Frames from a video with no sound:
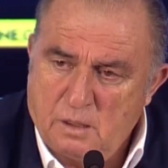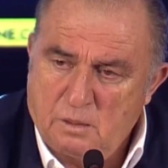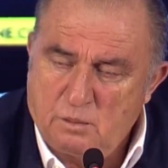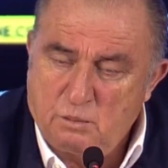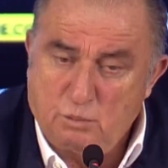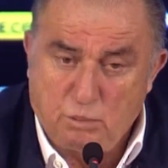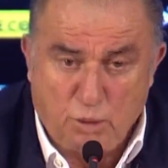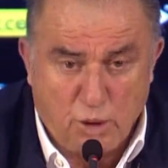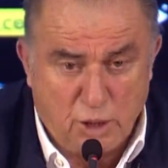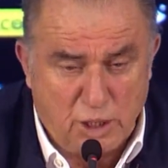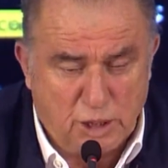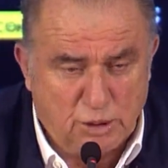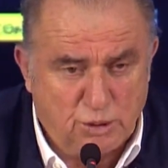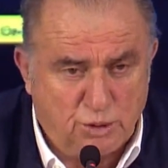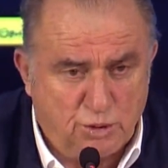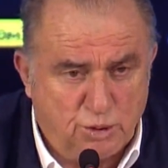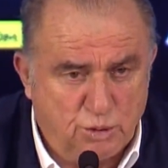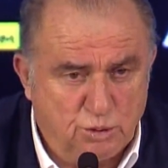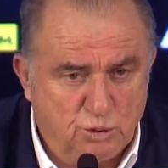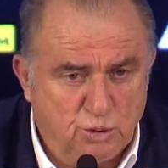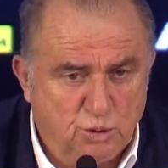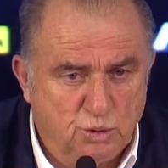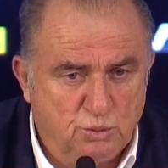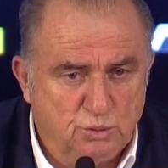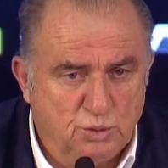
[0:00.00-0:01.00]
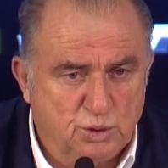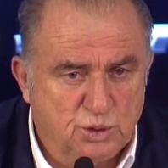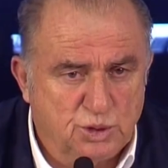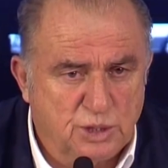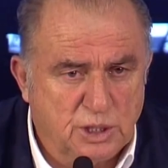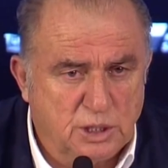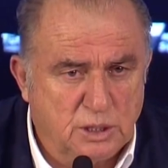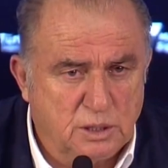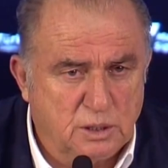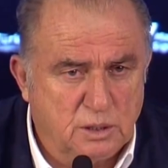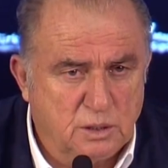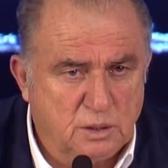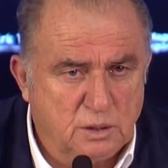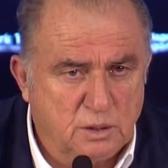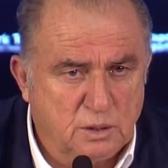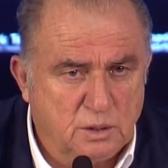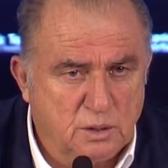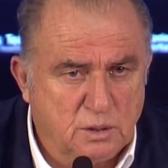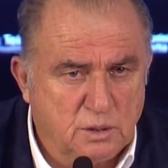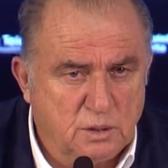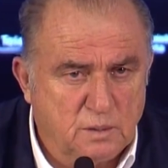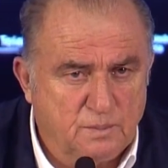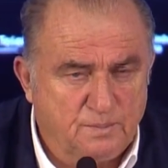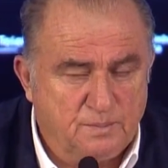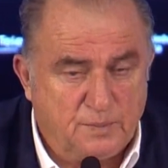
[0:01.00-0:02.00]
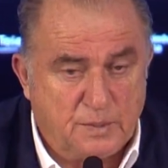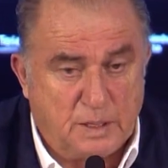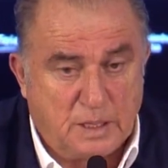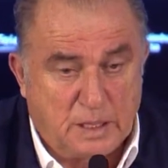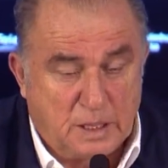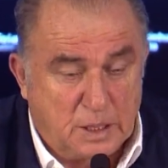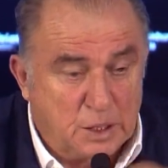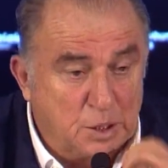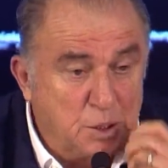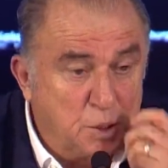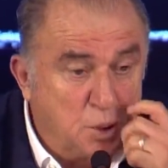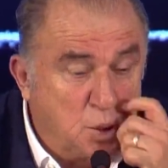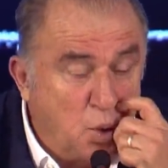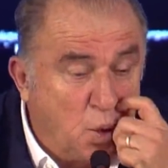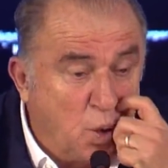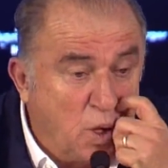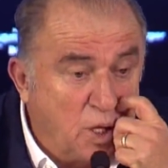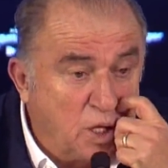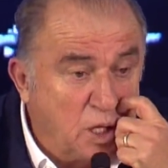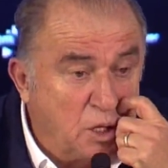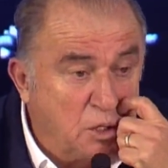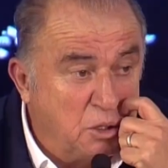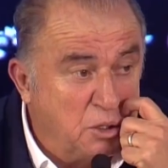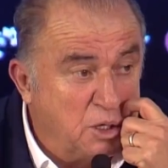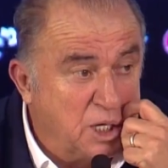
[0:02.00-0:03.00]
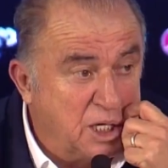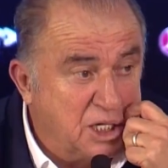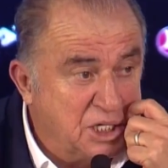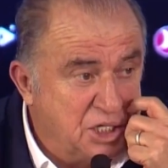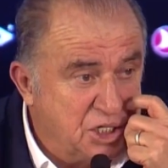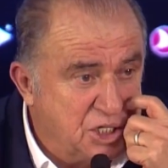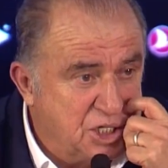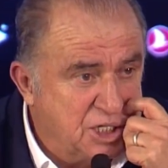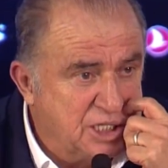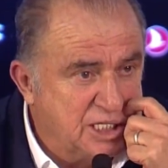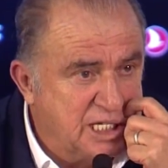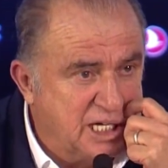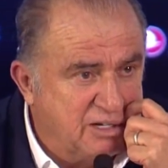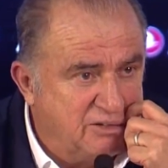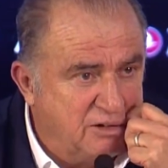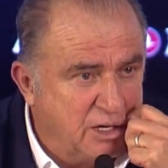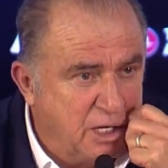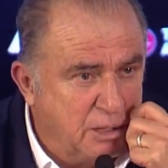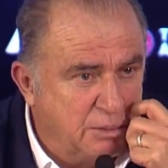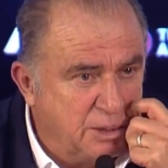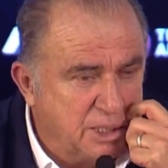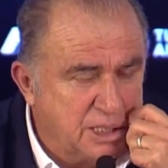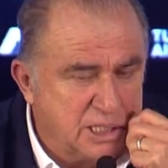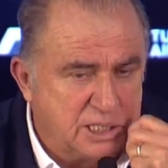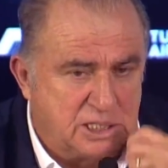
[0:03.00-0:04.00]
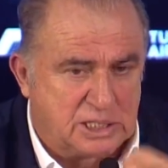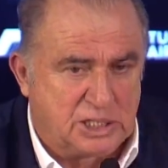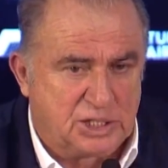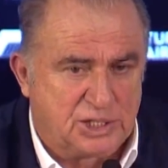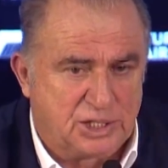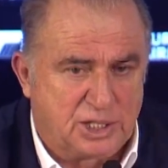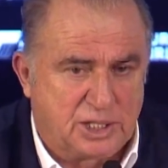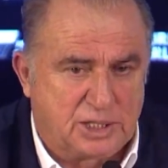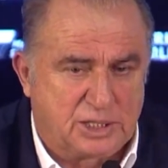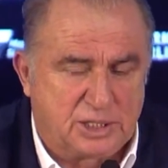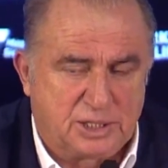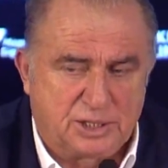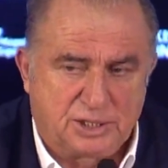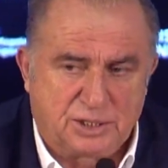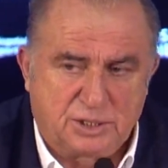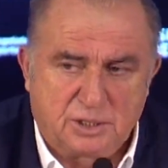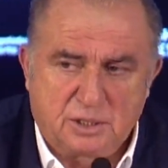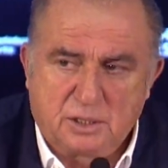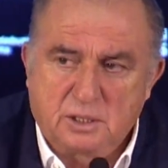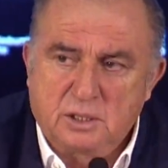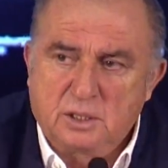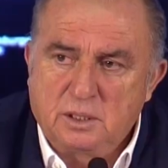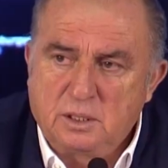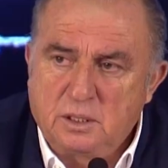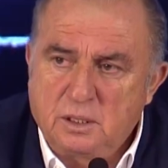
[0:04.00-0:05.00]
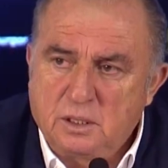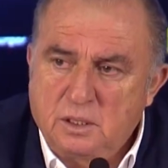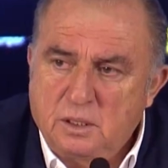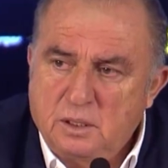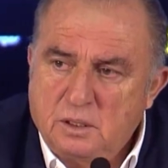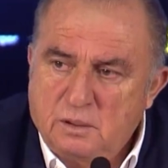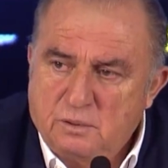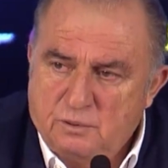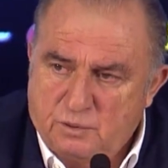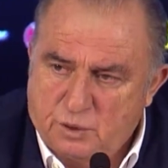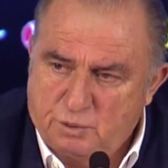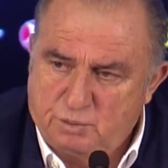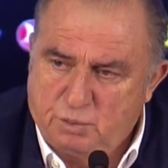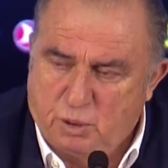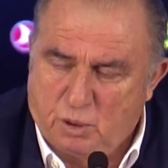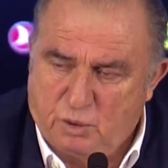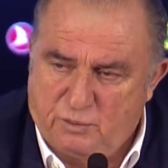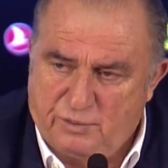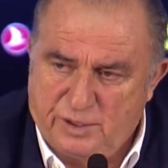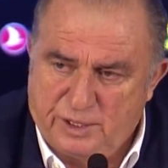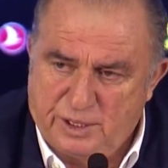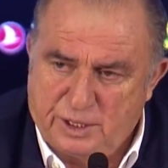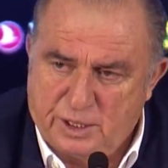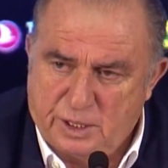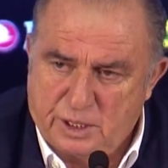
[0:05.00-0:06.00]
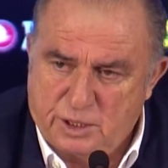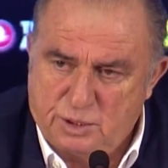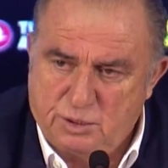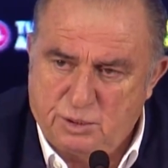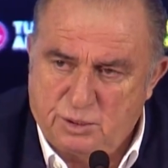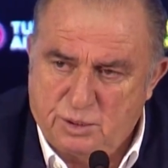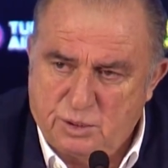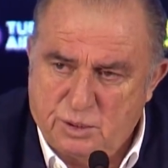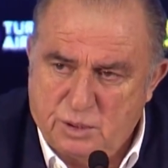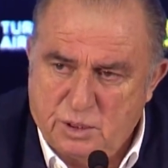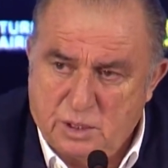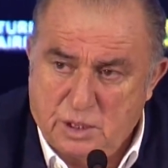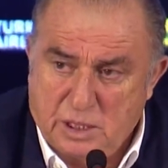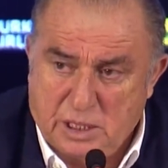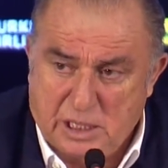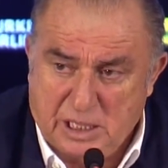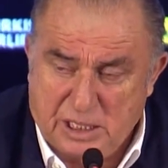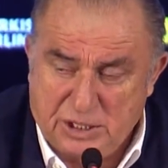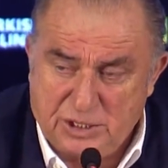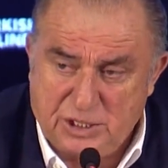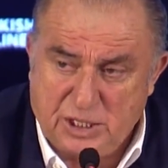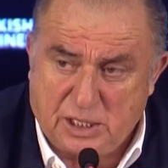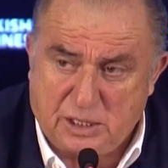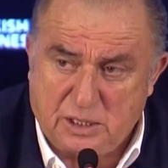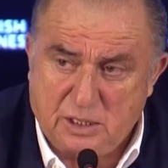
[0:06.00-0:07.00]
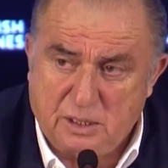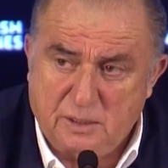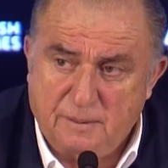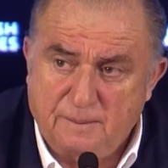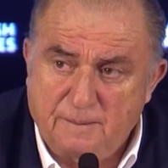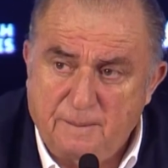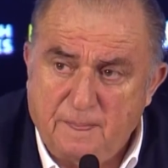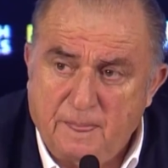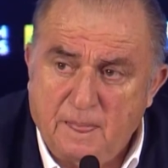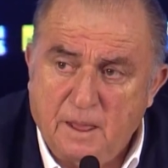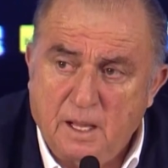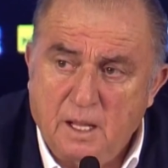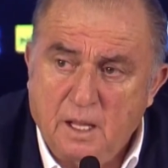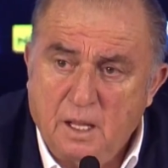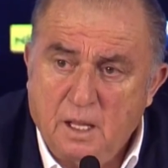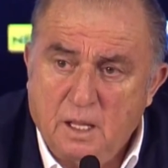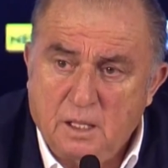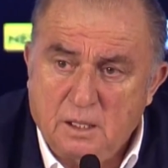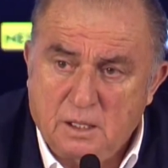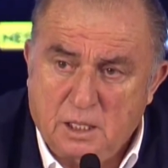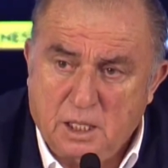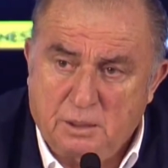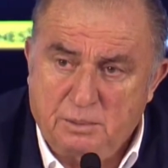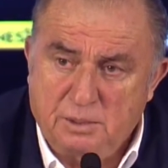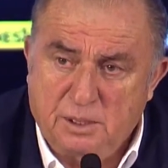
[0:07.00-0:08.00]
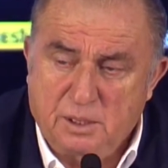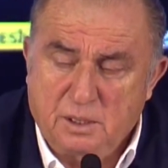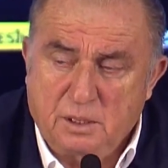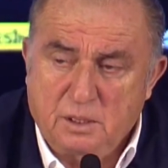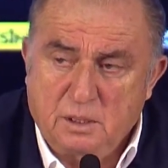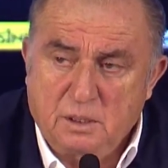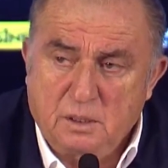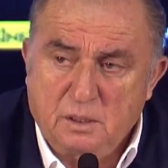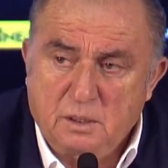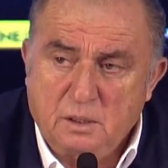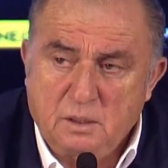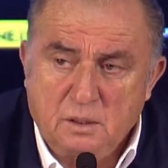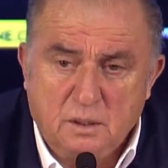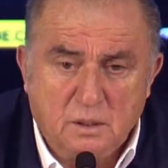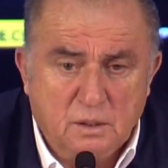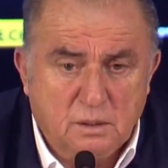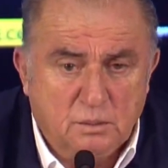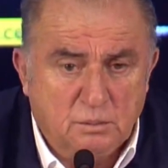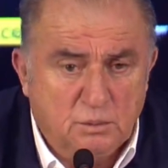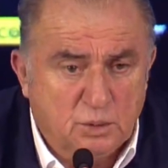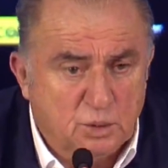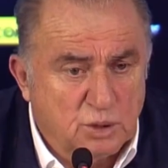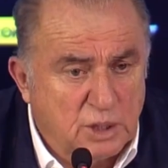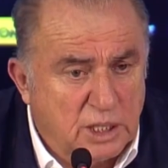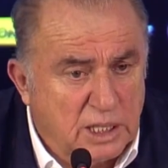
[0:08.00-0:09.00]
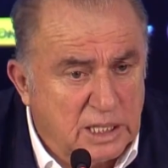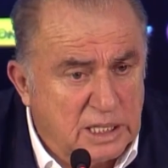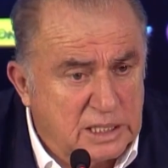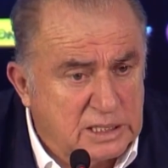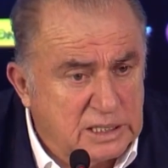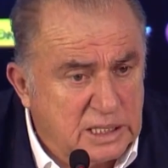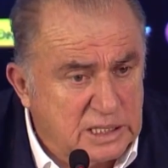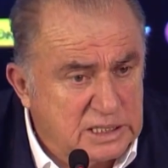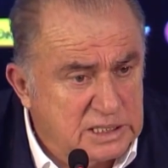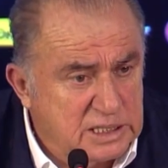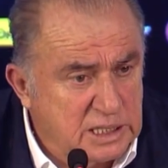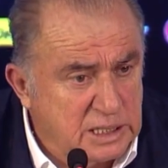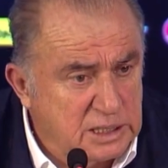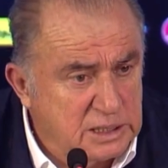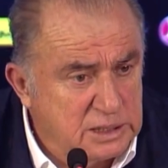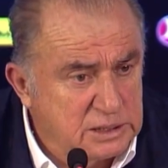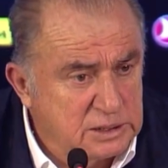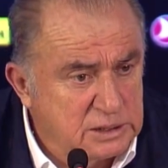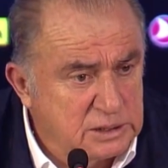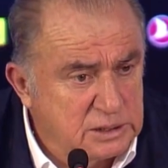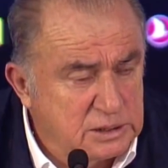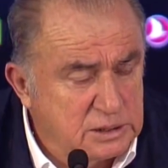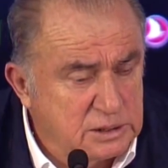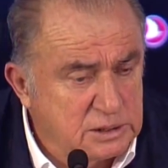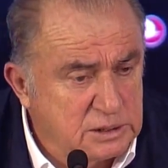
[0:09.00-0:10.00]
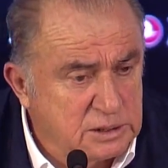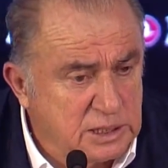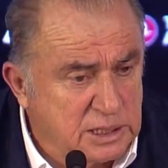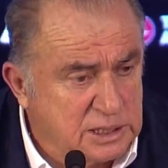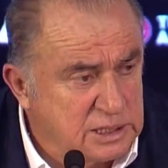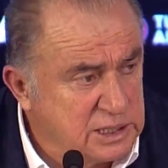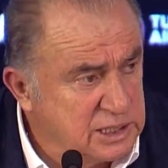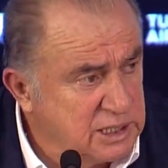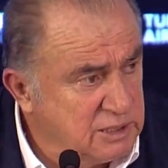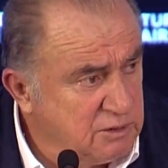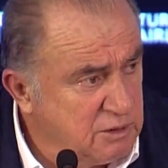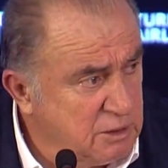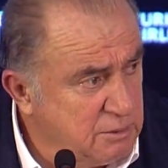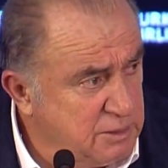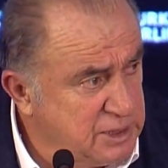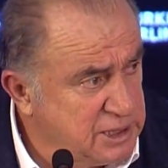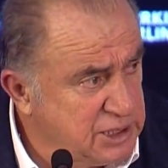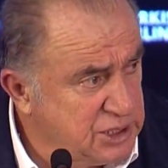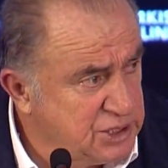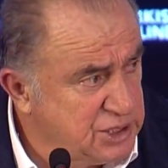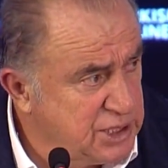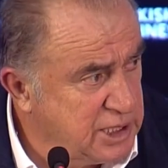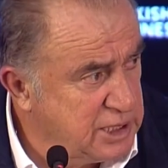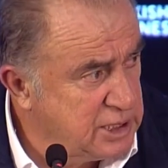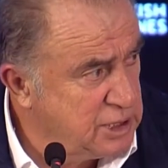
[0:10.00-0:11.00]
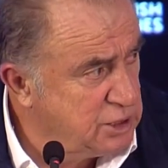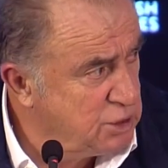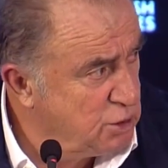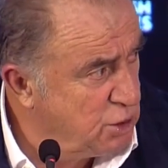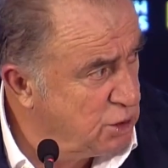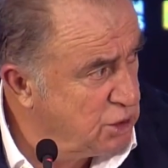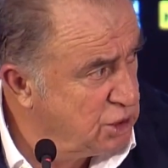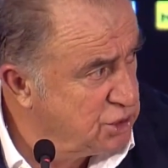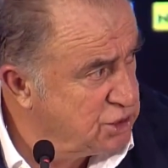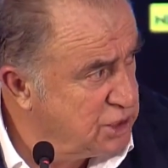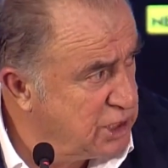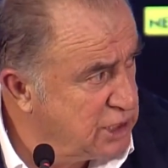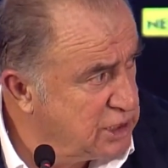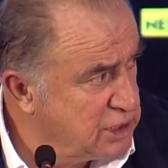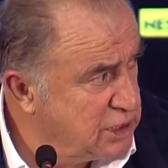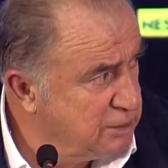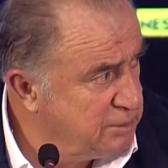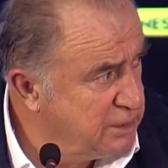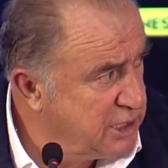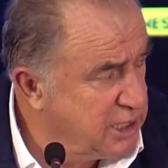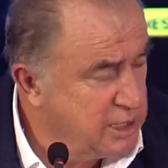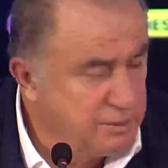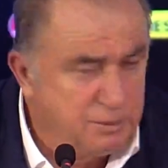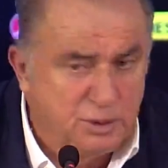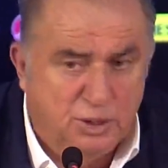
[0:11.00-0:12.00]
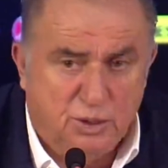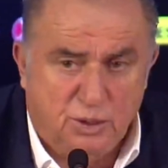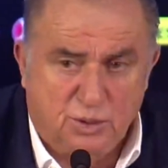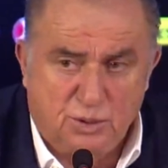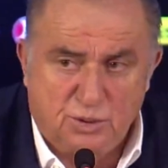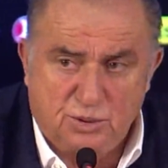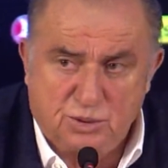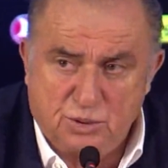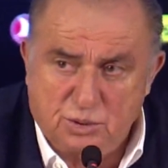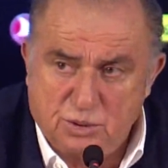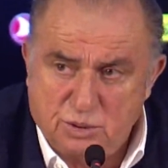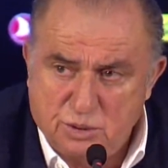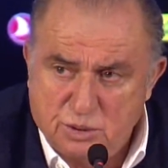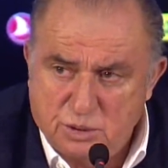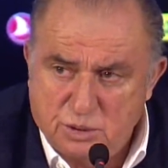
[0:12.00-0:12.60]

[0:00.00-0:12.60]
Böyle düşündüğümüzde doğal olarak işin devamını isteyecektir Futbol Federasyonu. Ancak tabi bu alet hastalığın nasıl devam edeceğini, ne olacağını da bilemiyoruz